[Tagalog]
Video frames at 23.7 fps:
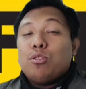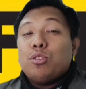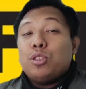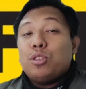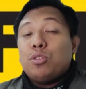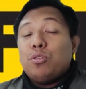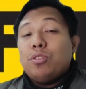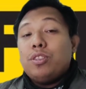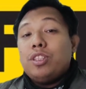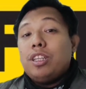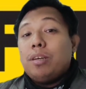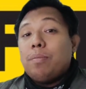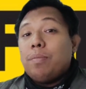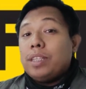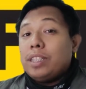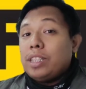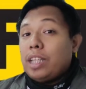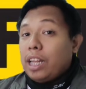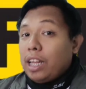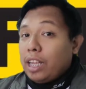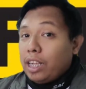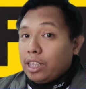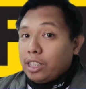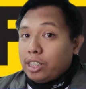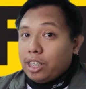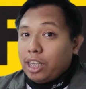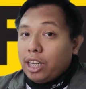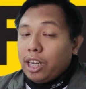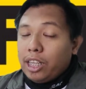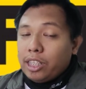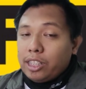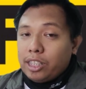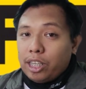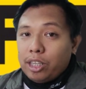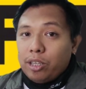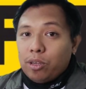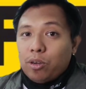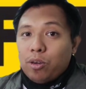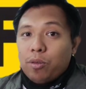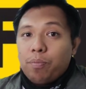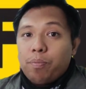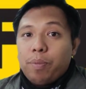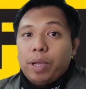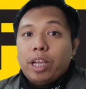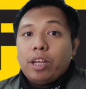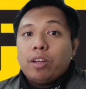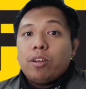Susunod naman talaga sila sa'yo,
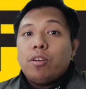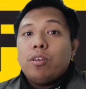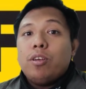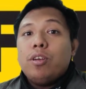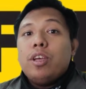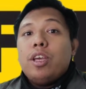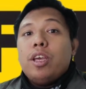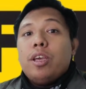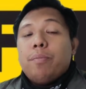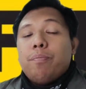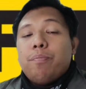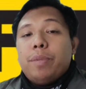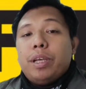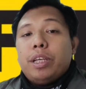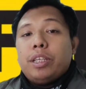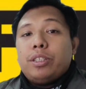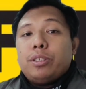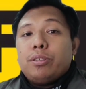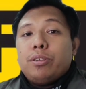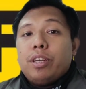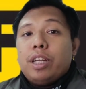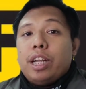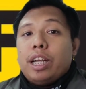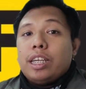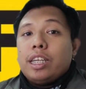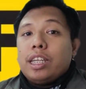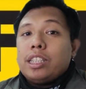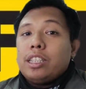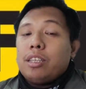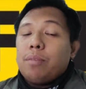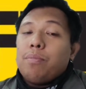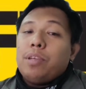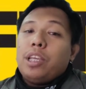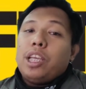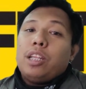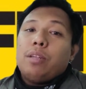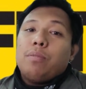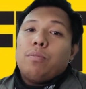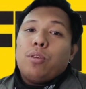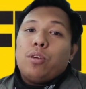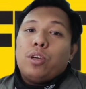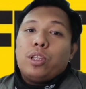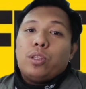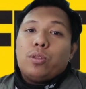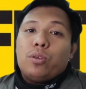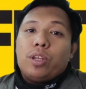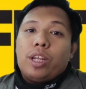pero make sure lang na
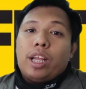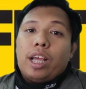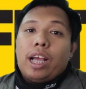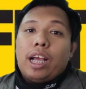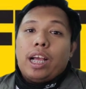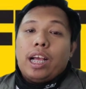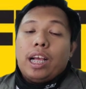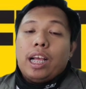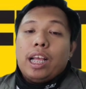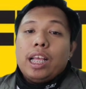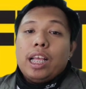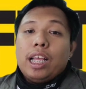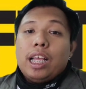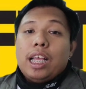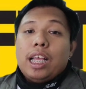sabihin mo ito ng